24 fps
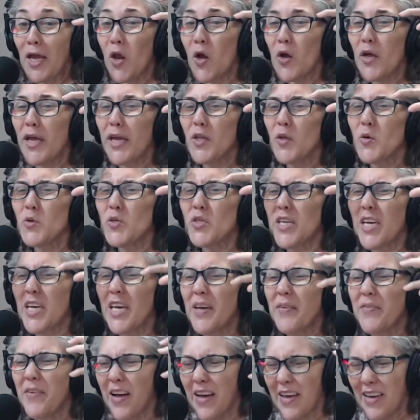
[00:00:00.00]
lo que nos
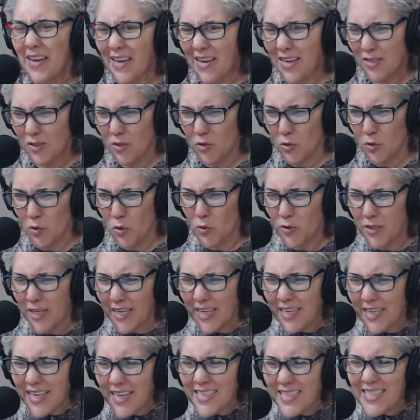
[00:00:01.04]
lleva a eso? ¿Dónde
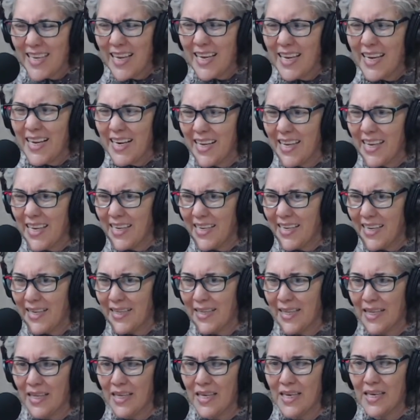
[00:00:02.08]
que te hace clic? Que
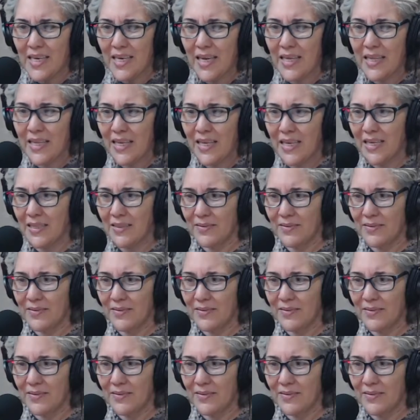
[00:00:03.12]
te, bueno, que te... Es